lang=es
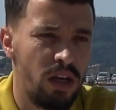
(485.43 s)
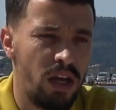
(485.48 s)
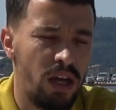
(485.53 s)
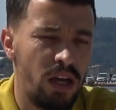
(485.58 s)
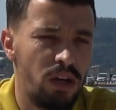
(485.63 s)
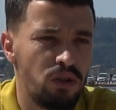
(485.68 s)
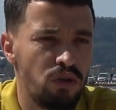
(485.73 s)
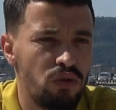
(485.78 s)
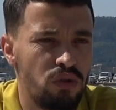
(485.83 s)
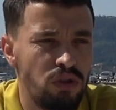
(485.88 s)

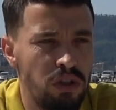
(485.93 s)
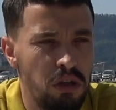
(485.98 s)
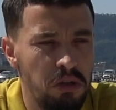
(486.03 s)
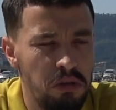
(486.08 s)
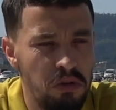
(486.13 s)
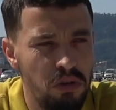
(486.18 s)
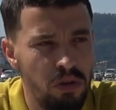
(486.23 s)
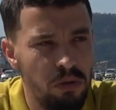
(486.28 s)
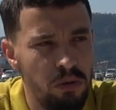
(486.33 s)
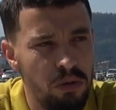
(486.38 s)
en esos
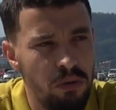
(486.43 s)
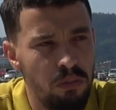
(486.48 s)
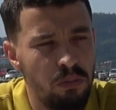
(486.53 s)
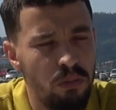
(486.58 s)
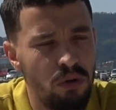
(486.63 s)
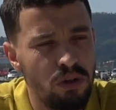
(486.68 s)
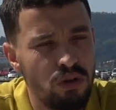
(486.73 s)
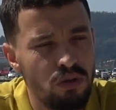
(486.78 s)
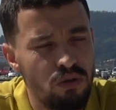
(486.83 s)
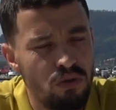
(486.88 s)
sitios y
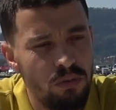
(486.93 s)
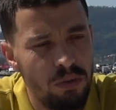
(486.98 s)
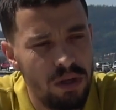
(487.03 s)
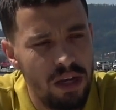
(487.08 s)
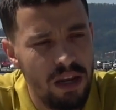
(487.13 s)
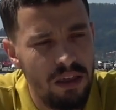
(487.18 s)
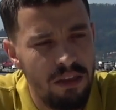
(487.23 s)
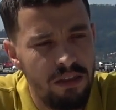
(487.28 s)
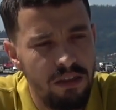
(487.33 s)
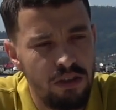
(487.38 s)
por eso tomé
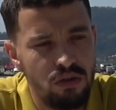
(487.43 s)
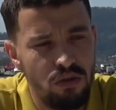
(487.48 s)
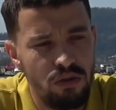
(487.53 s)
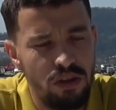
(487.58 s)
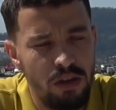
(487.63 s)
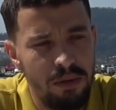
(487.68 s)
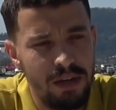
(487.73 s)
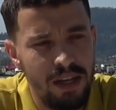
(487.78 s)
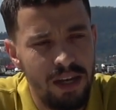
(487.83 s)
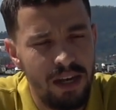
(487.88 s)
la decisión
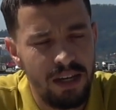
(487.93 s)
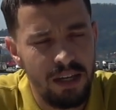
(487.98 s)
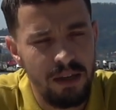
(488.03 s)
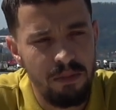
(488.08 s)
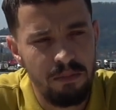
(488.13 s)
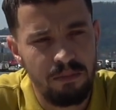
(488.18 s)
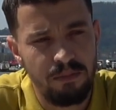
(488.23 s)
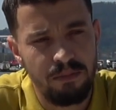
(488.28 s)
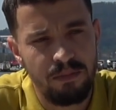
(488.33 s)
de venir aquí.